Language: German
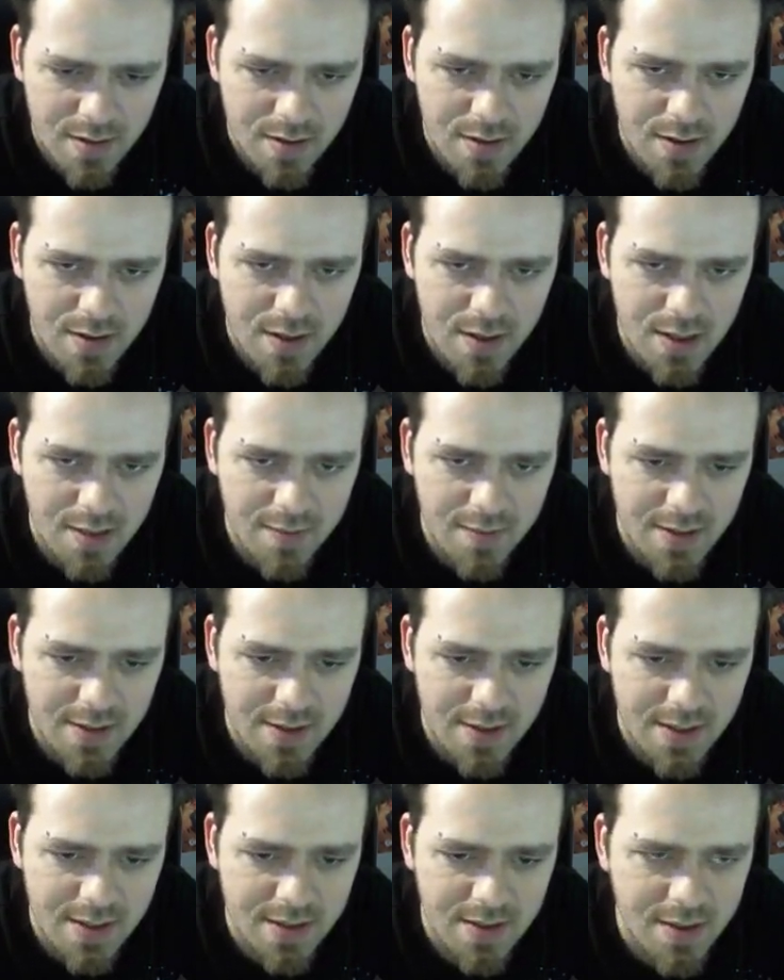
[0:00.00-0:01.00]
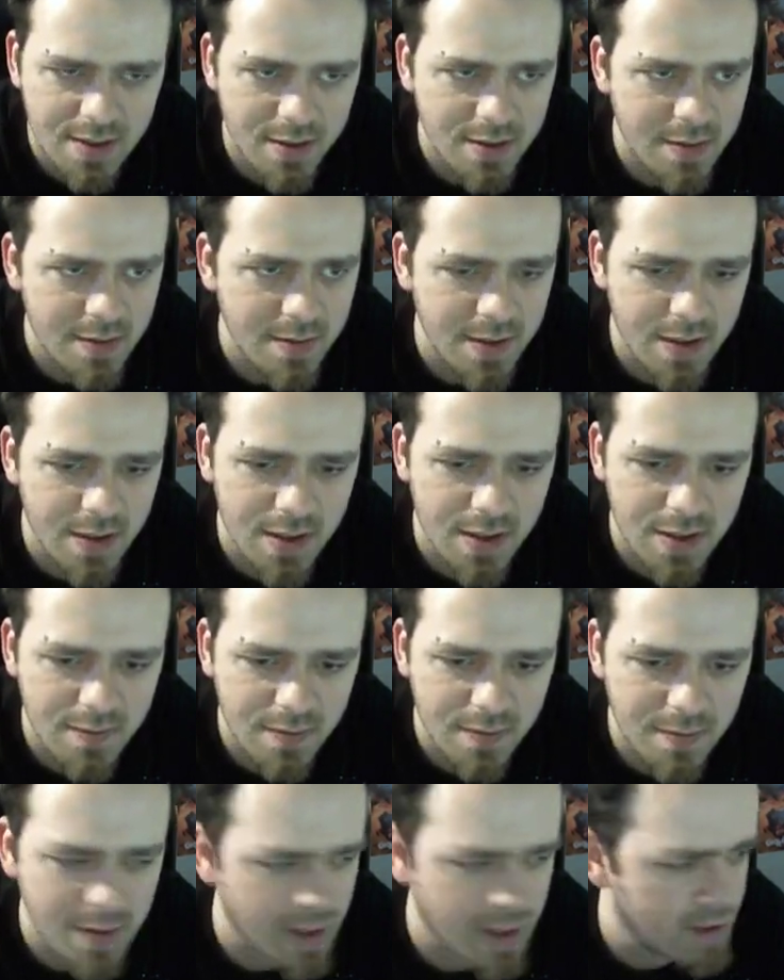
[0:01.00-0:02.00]
Gehen wir in dieses Haus. Ich weiß gar nicht,
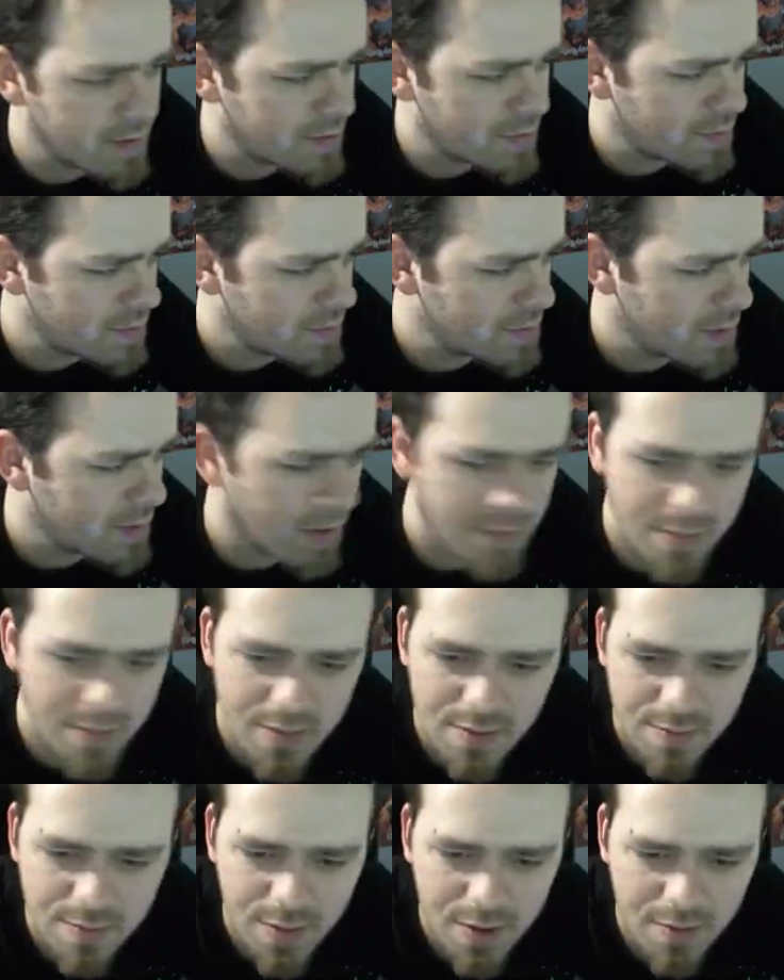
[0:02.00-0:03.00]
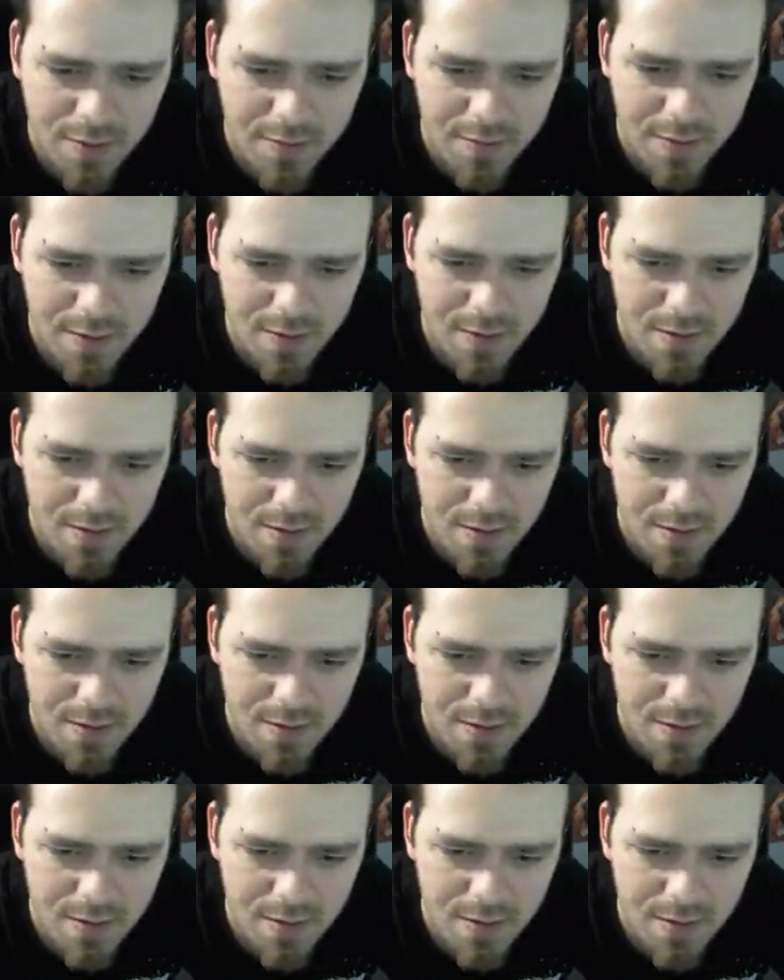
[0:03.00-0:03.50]
warum ich keinen Ton habe, by the way.